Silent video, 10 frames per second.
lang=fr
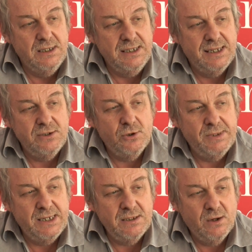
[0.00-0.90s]
il y a des
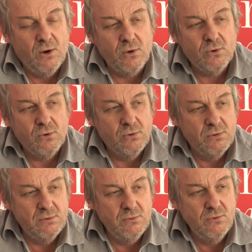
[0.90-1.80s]
domaines, en
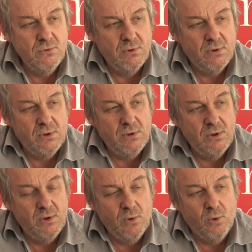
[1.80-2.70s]
gros, où
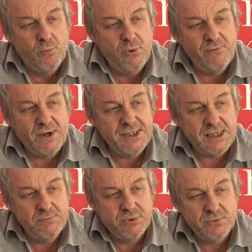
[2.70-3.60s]
euh, on peut avoir des
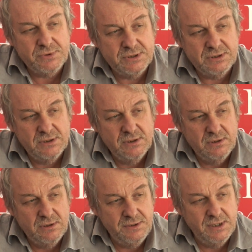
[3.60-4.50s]
réponses
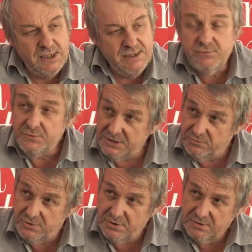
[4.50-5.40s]
euh, d'élèves ou
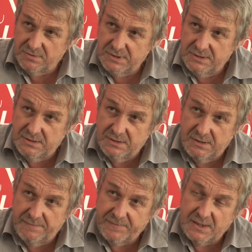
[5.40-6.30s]
d'étudiants
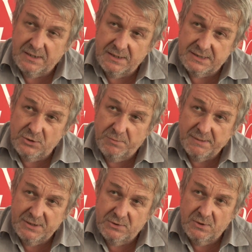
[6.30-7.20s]
euh, qui nous
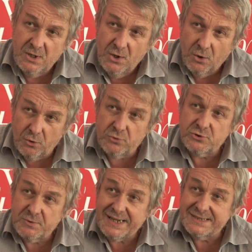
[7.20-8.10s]
permettent de
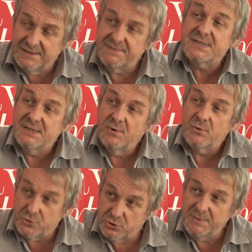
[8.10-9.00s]
reconstruire assez facilement
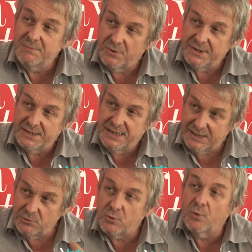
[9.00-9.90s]
le cheminement derrière
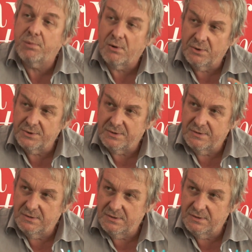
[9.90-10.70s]
et de comprendre